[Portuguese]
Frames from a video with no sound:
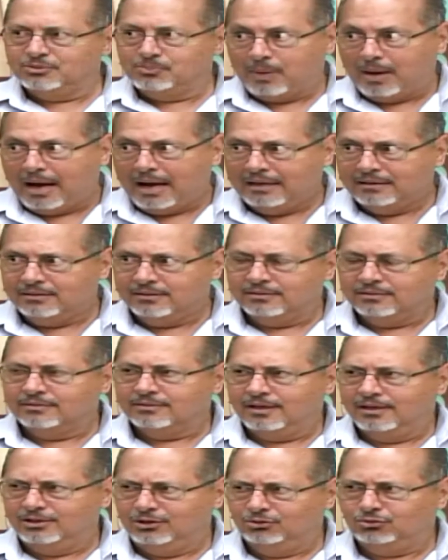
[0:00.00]
de baile,
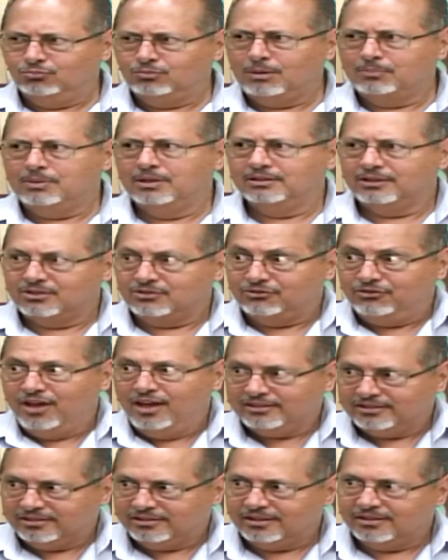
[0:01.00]
é isso? Uma banda de
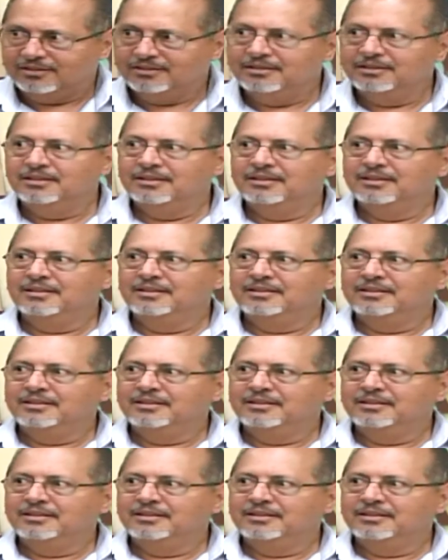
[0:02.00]
festa? Isso